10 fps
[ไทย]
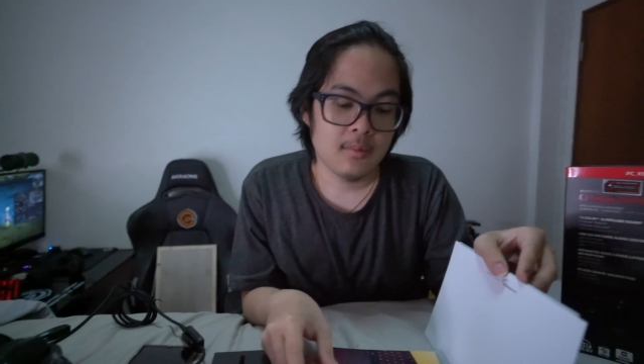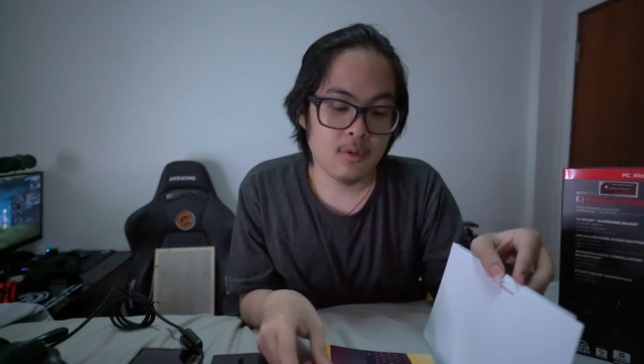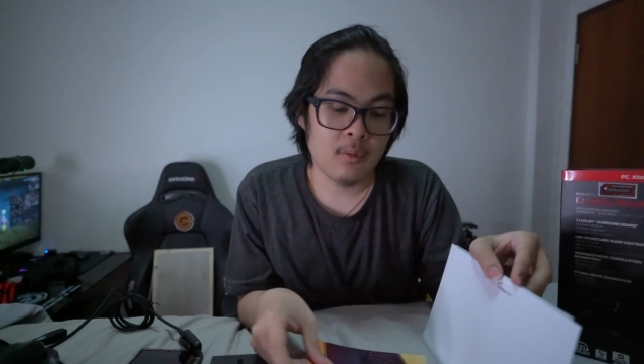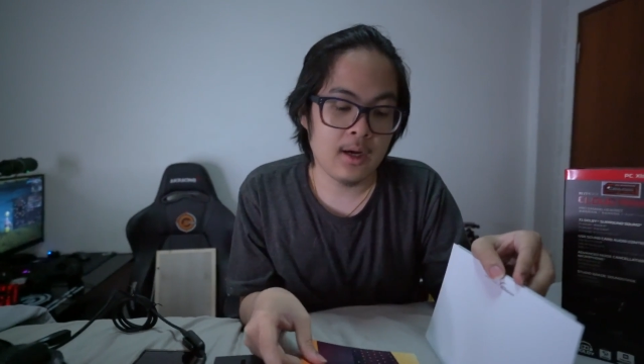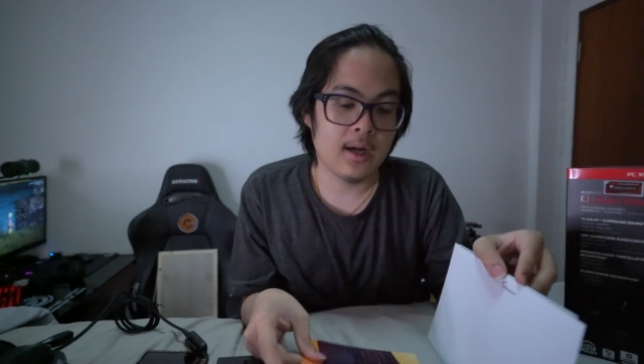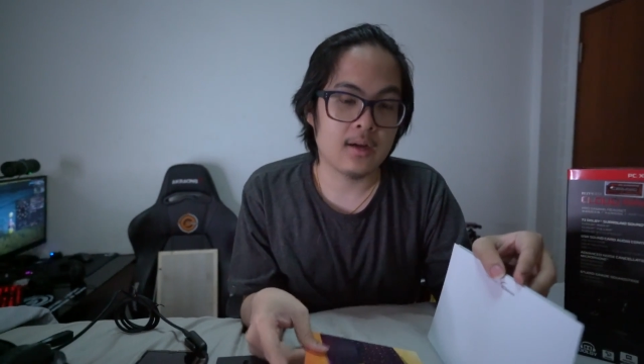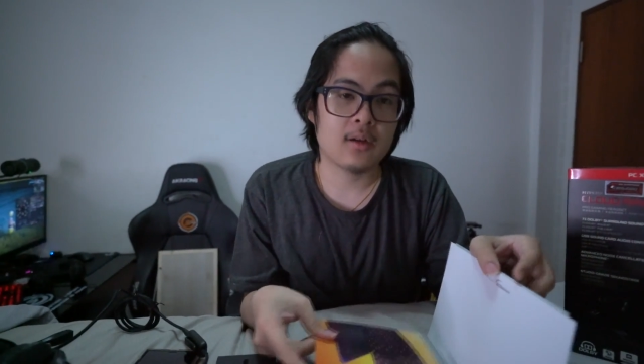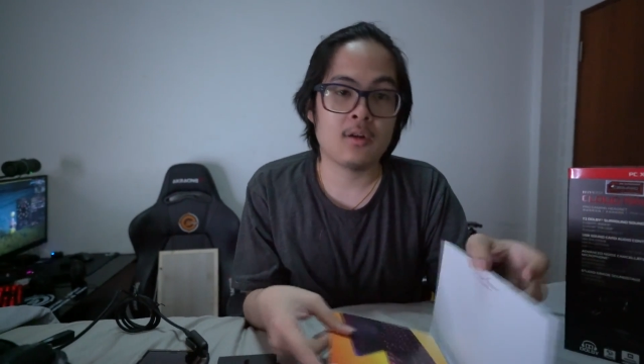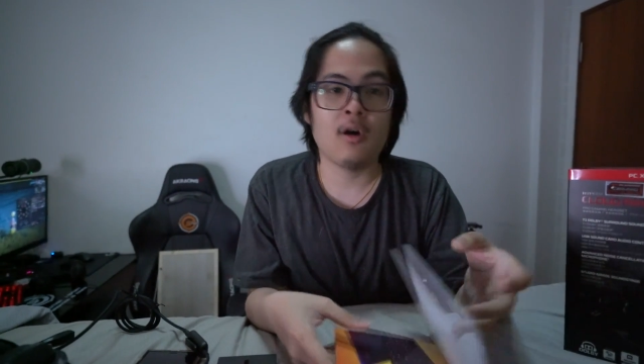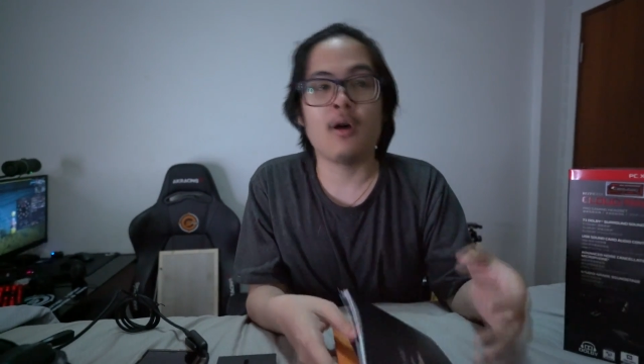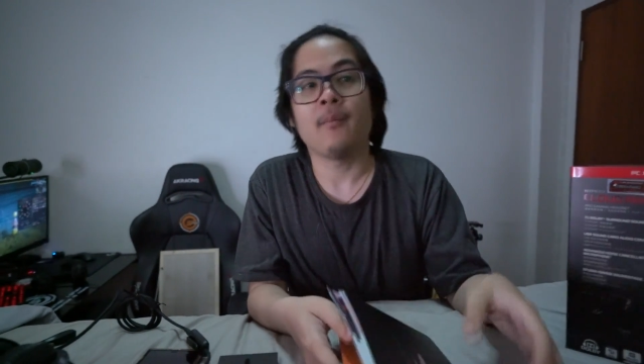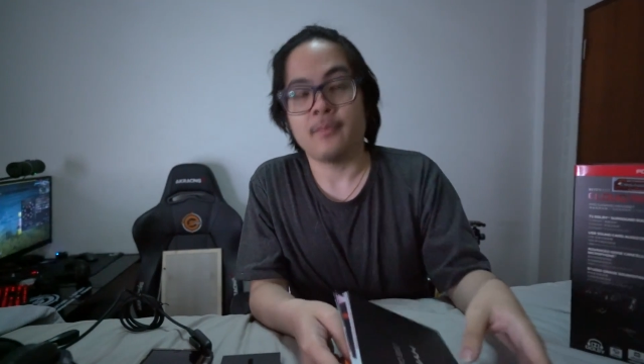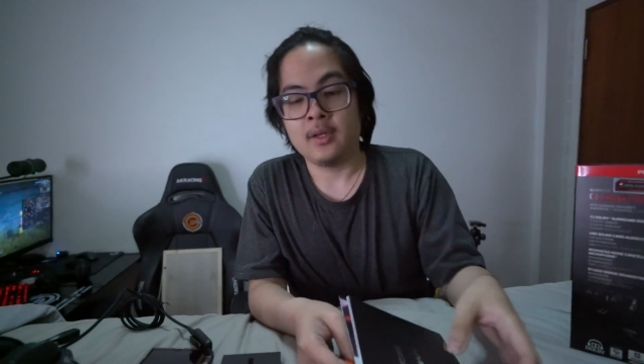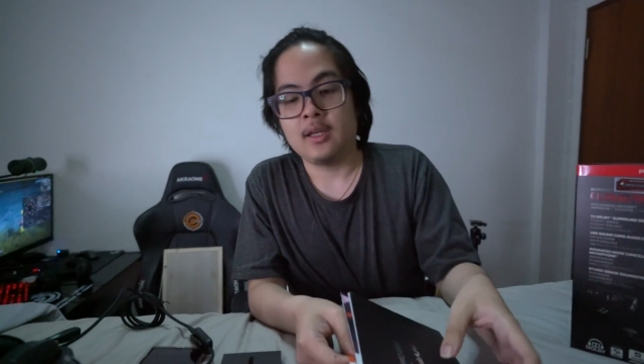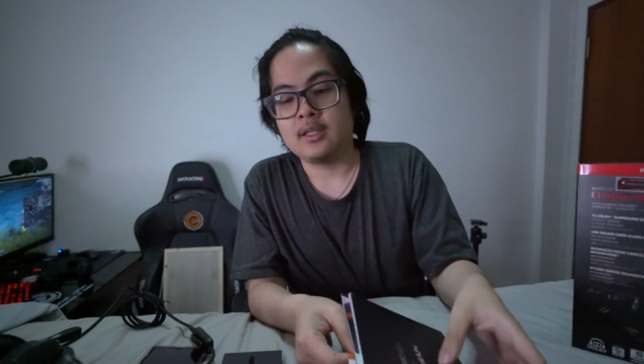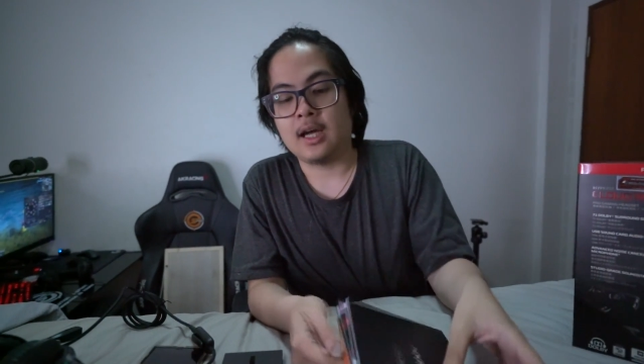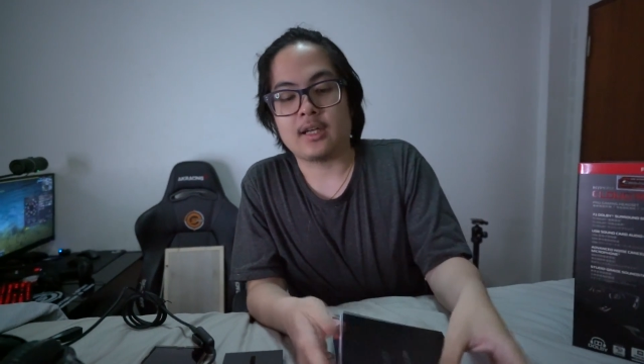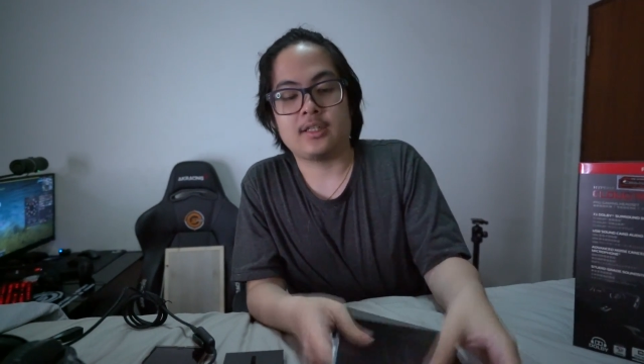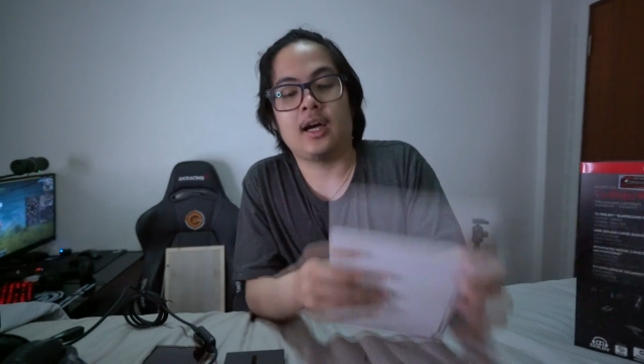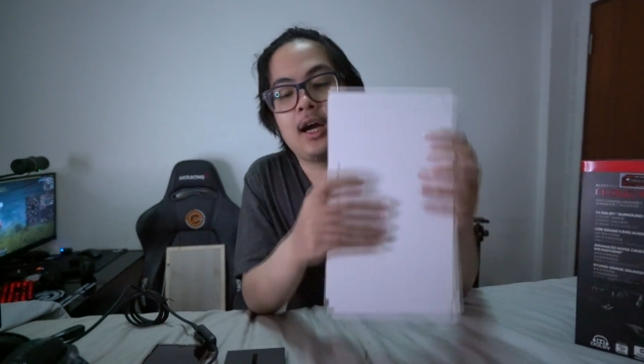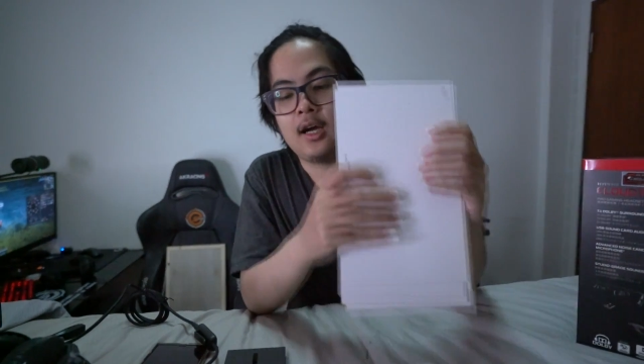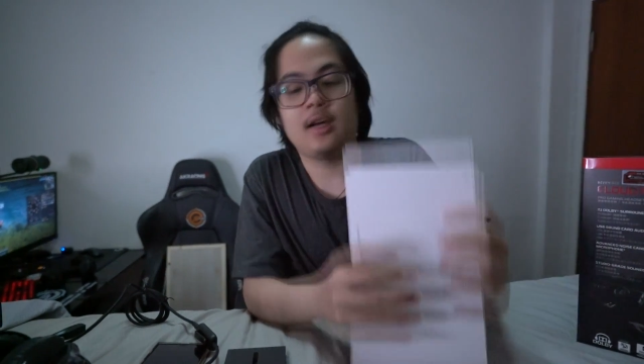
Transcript: เพราะว่าก็อยากจะ